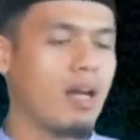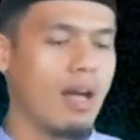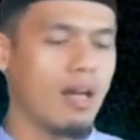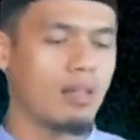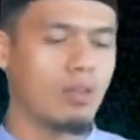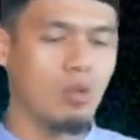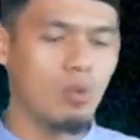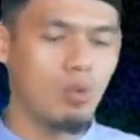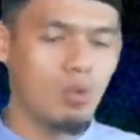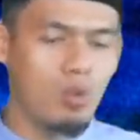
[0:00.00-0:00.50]

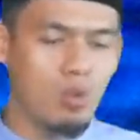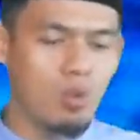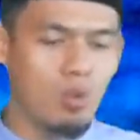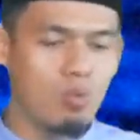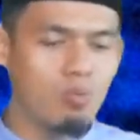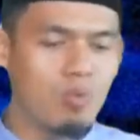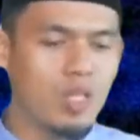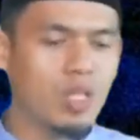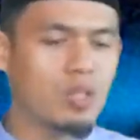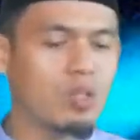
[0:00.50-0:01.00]
Atau
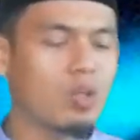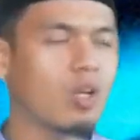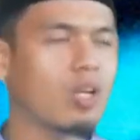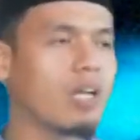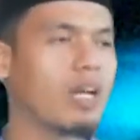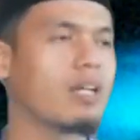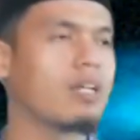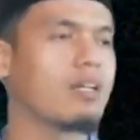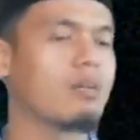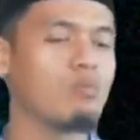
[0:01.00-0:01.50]
guru
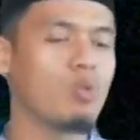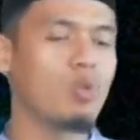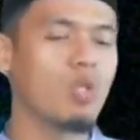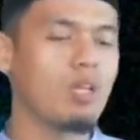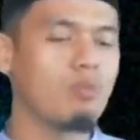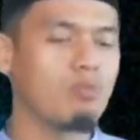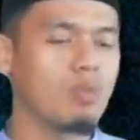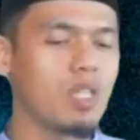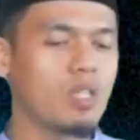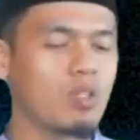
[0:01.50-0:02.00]
menyetorkan,
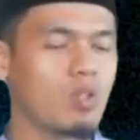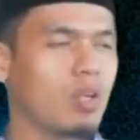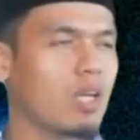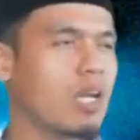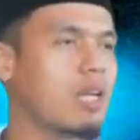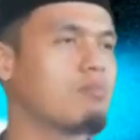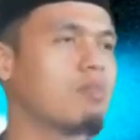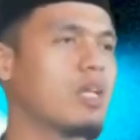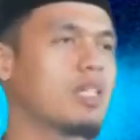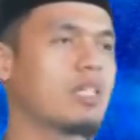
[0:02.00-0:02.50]
murid
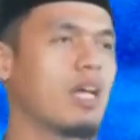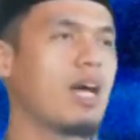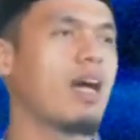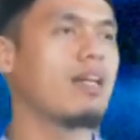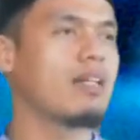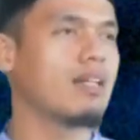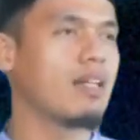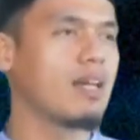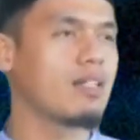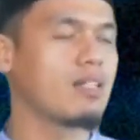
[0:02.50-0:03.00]
menyetorkan
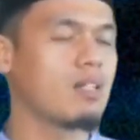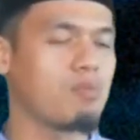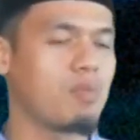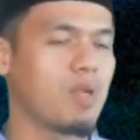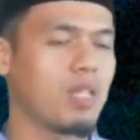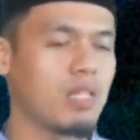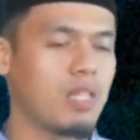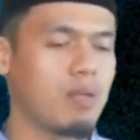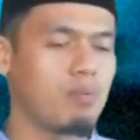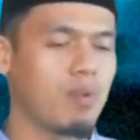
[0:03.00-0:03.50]
bacaannya
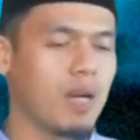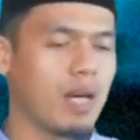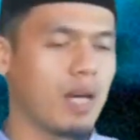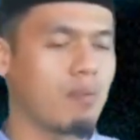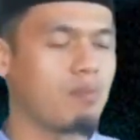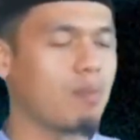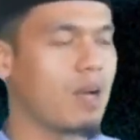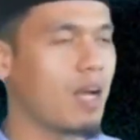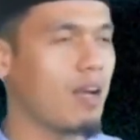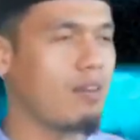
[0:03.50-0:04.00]
seperti
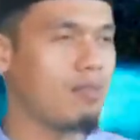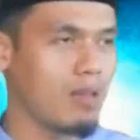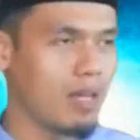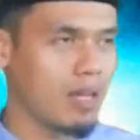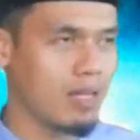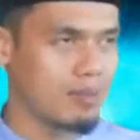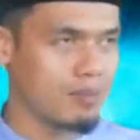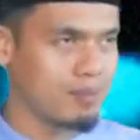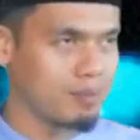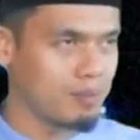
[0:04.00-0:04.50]
para
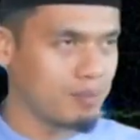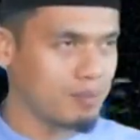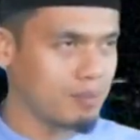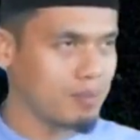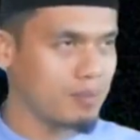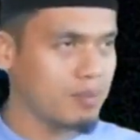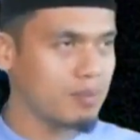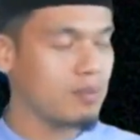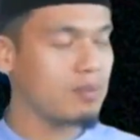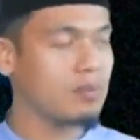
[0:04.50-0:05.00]
penghafal.
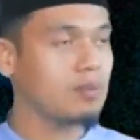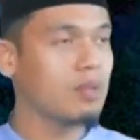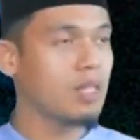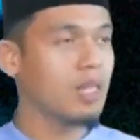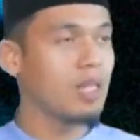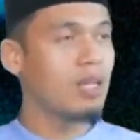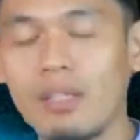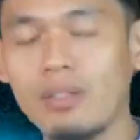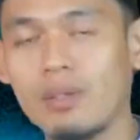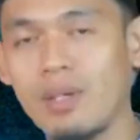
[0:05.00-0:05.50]

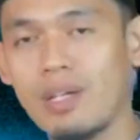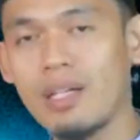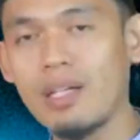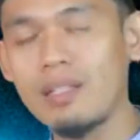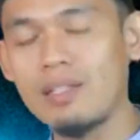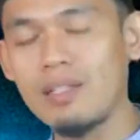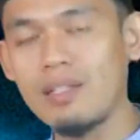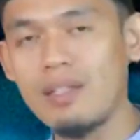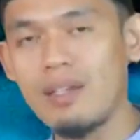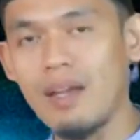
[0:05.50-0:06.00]
Atau
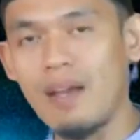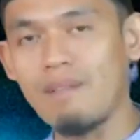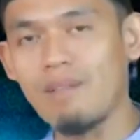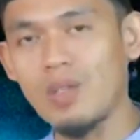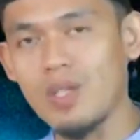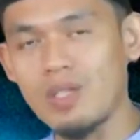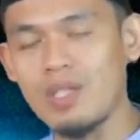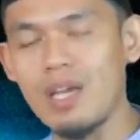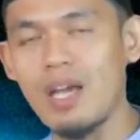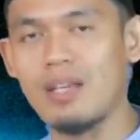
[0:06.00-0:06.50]
yang
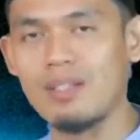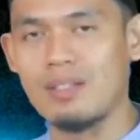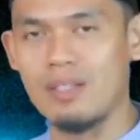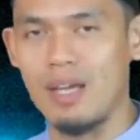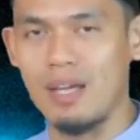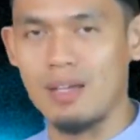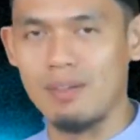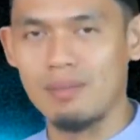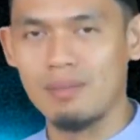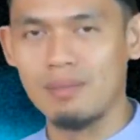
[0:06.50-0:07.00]
ketiga,
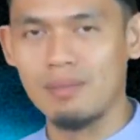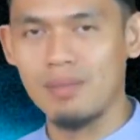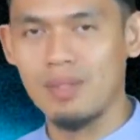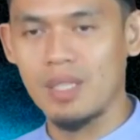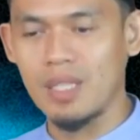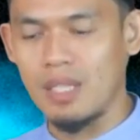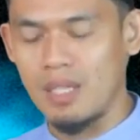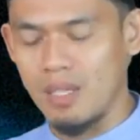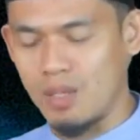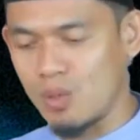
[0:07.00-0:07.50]
ijazah
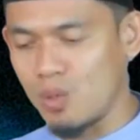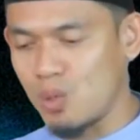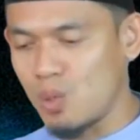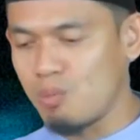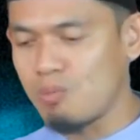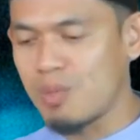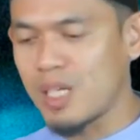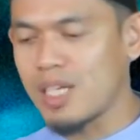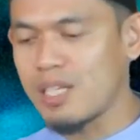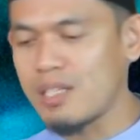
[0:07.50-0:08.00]

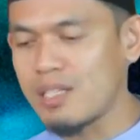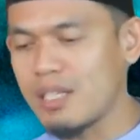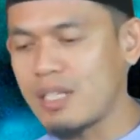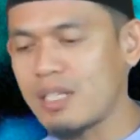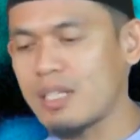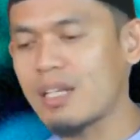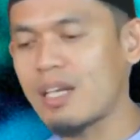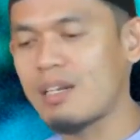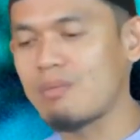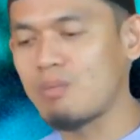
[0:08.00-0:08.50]
guru
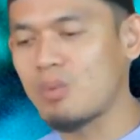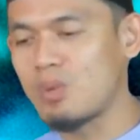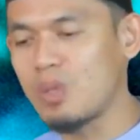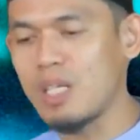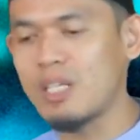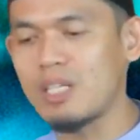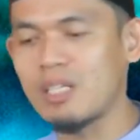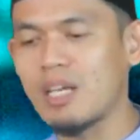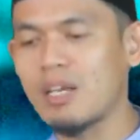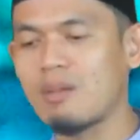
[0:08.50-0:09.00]
mengizinkan
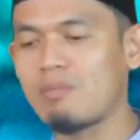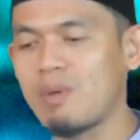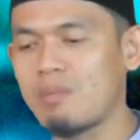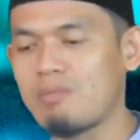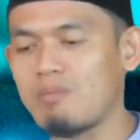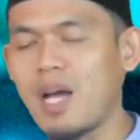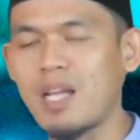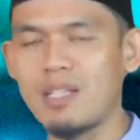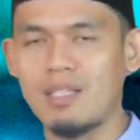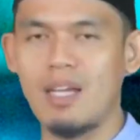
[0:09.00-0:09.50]
muridnya
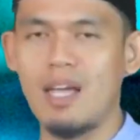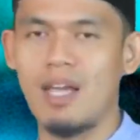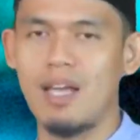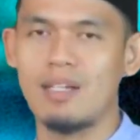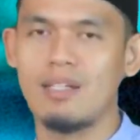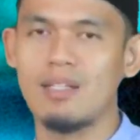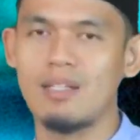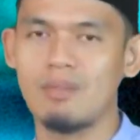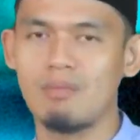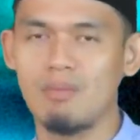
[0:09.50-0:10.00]
membaca
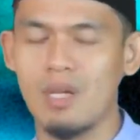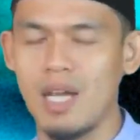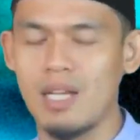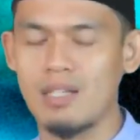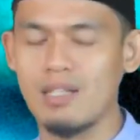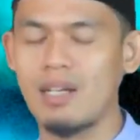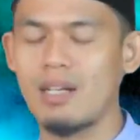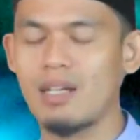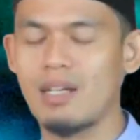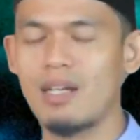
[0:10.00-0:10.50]
hadis,
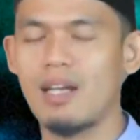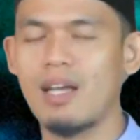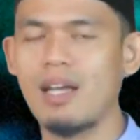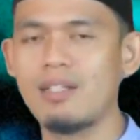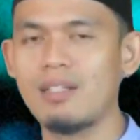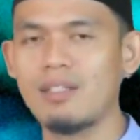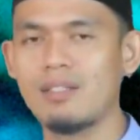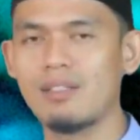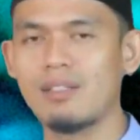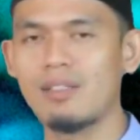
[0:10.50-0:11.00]
mengajarkan
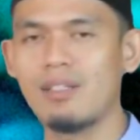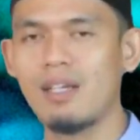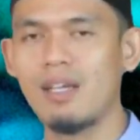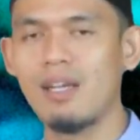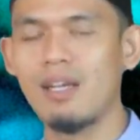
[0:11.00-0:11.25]
hadis.